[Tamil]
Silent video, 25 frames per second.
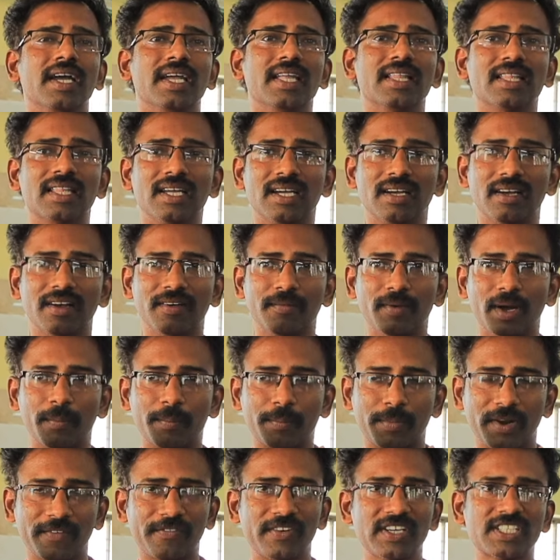இந்த
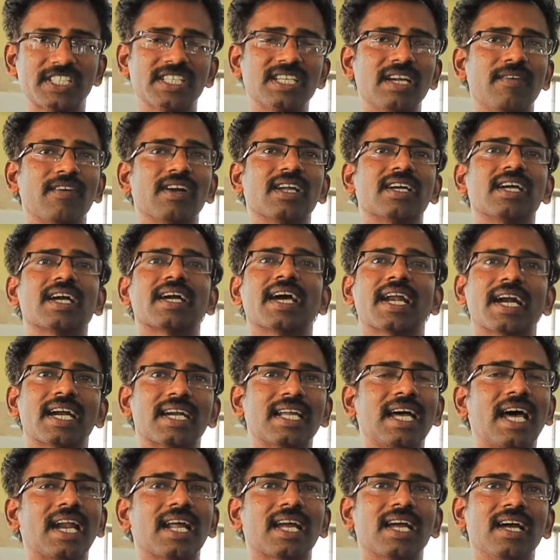ப்ரொஃபஷன் அவங்களுக்கு
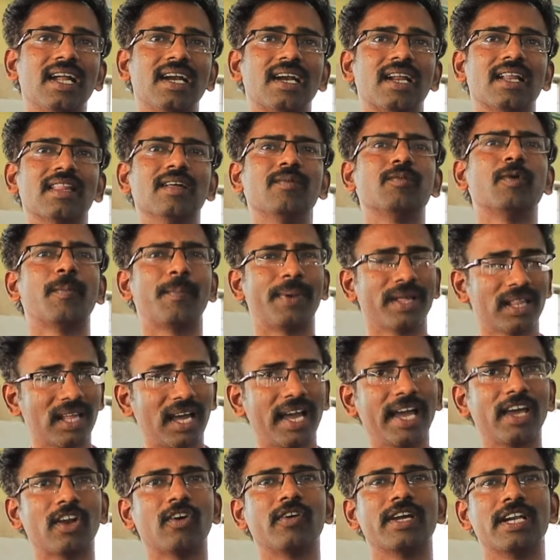கரெக்டாக இருக்கான்றத
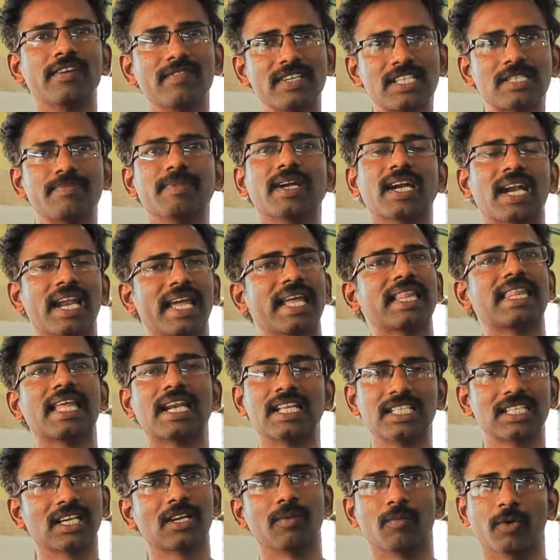முப்பதாயிரம் இன்வெஸ்ட்மெண்ட்லேயே
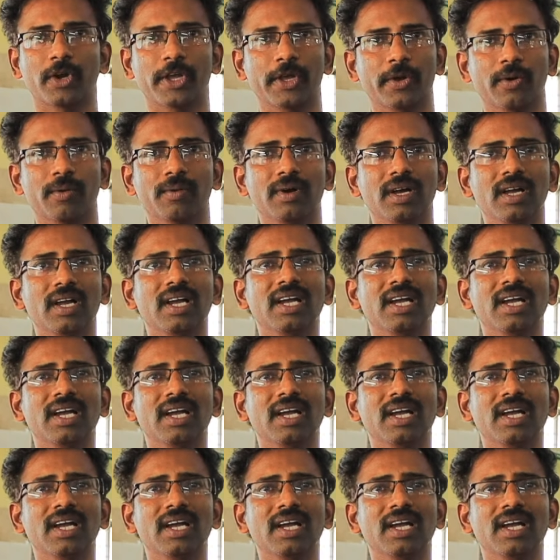தெரிஞ்சுக்க முடியும்